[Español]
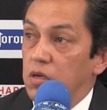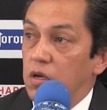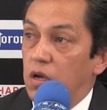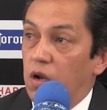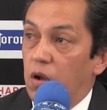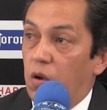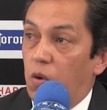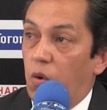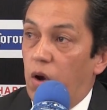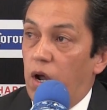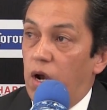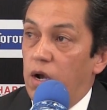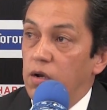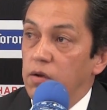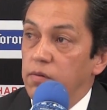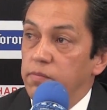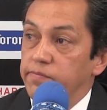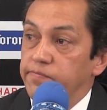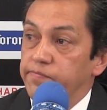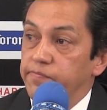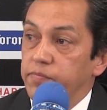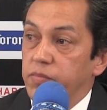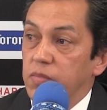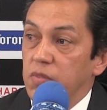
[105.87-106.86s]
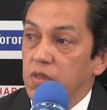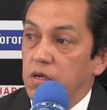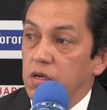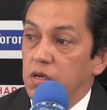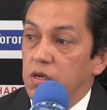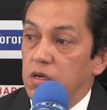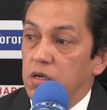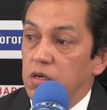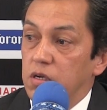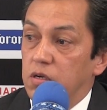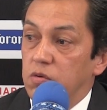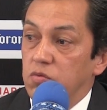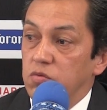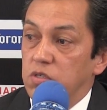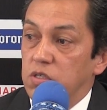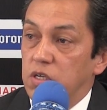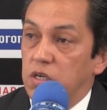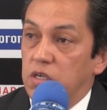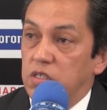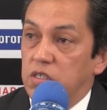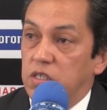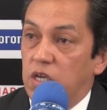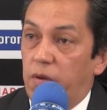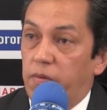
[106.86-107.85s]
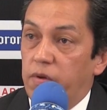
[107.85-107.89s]
el cual, eh, como
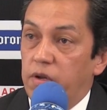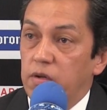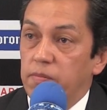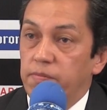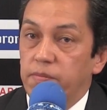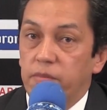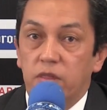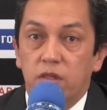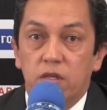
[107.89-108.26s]
ustedes saben,